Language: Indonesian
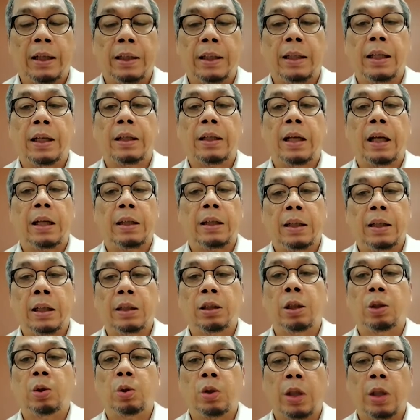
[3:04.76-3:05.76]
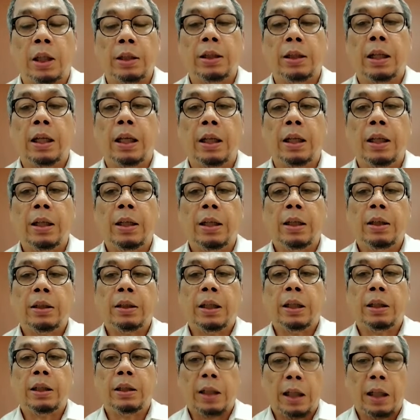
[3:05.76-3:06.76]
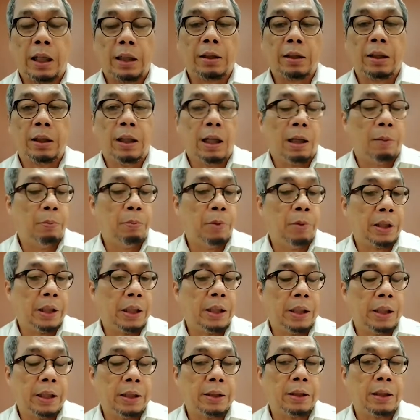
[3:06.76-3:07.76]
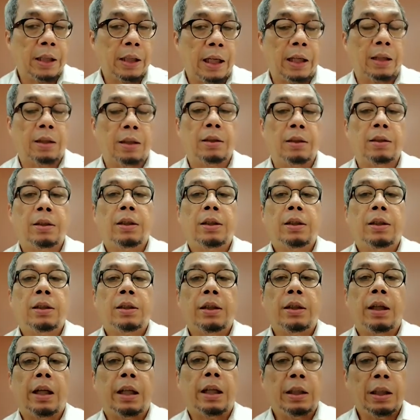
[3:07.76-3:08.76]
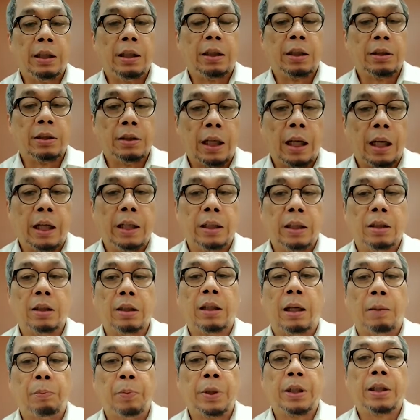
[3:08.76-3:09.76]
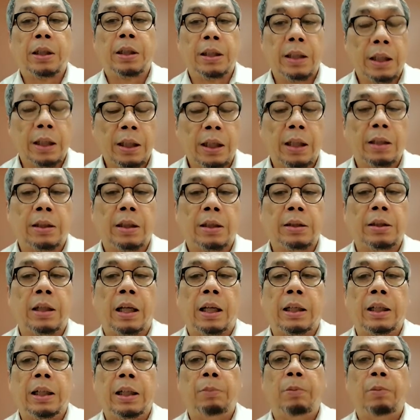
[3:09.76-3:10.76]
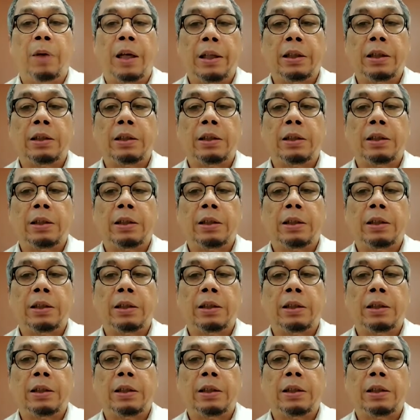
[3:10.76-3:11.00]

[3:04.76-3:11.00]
ya karena tentu saja kita tidak menginginkan ya ini terjadi tetapi ketika terjadi mari